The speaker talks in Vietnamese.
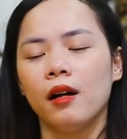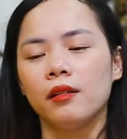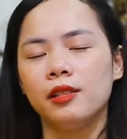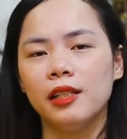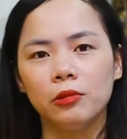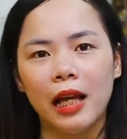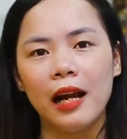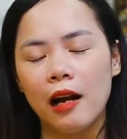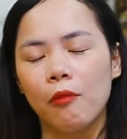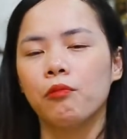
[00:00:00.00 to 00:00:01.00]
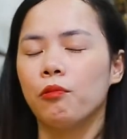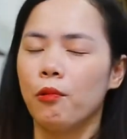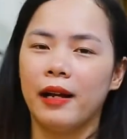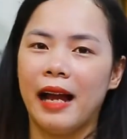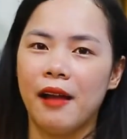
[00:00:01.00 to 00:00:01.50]
uh, chiêu tài lộc
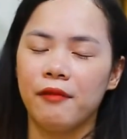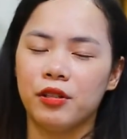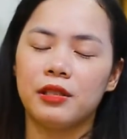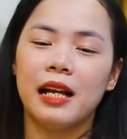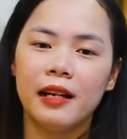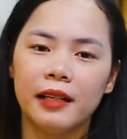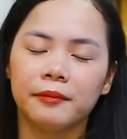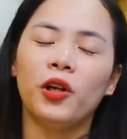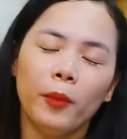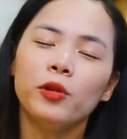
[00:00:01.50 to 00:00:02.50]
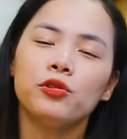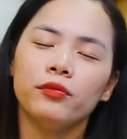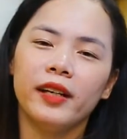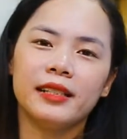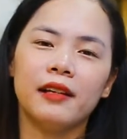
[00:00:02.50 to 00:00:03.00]
của cải về cho gia đình nói một
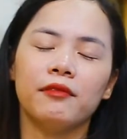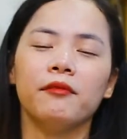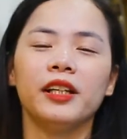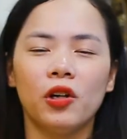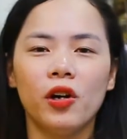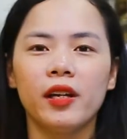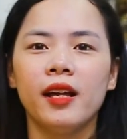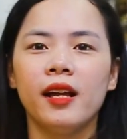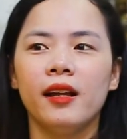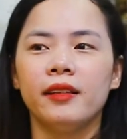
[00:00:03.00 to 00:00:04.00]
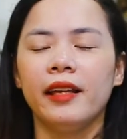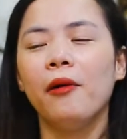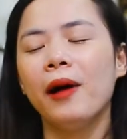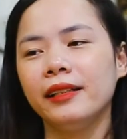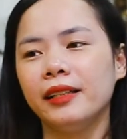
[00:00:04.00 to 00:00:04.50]
chút về sản phẩm vậy thôi
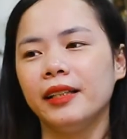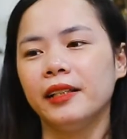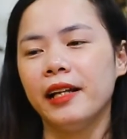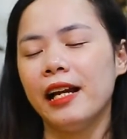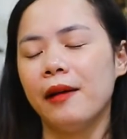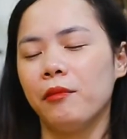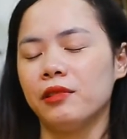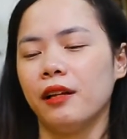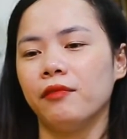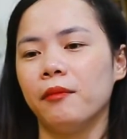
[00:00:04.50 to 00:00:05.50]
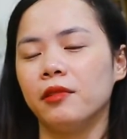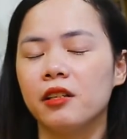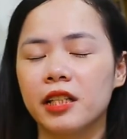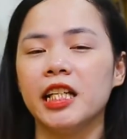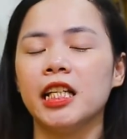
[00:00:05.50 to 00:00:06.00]
theo anh thì đây là một sản phẩm
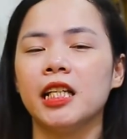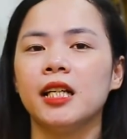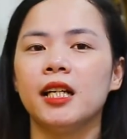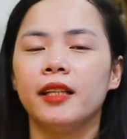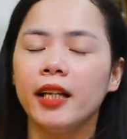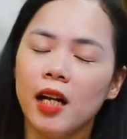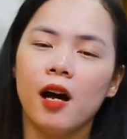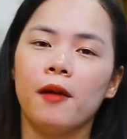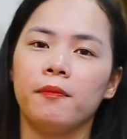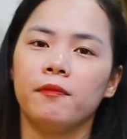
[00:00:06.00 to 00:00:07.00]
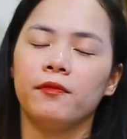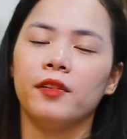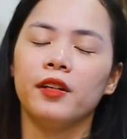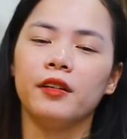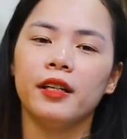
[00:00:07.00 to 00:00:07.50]
cực kỳ thích hợp
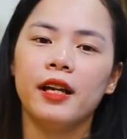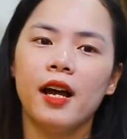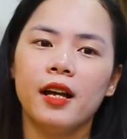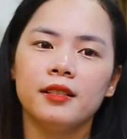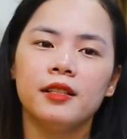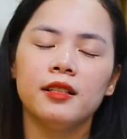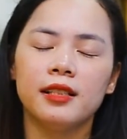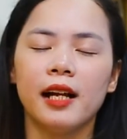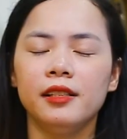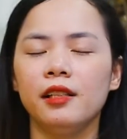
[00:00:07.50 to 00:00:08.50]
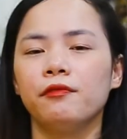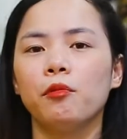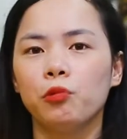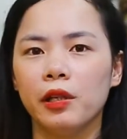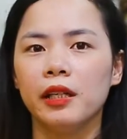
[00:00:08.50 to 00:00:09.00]
với ờ, những giá trị
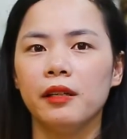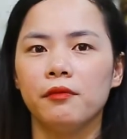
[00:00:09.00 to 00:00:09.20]
phong thủy